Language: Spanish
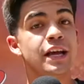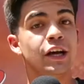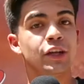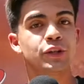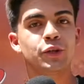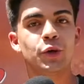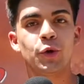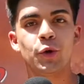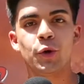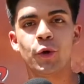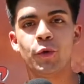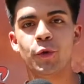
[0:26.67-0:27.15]

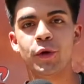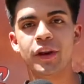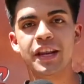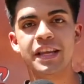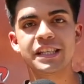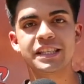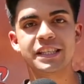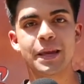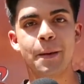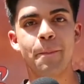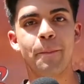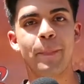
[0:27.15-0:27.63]
todos los
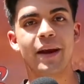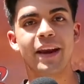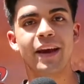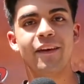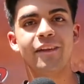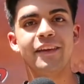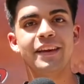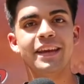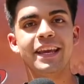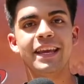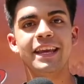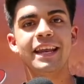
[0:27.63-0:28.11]
buenenses para
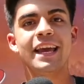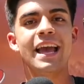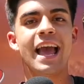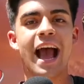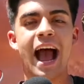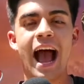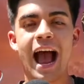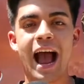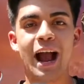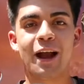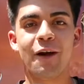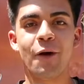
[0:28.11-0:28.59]
venir
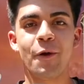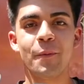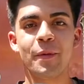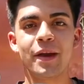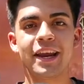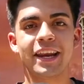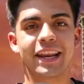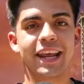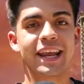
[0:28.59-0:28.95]
a comer.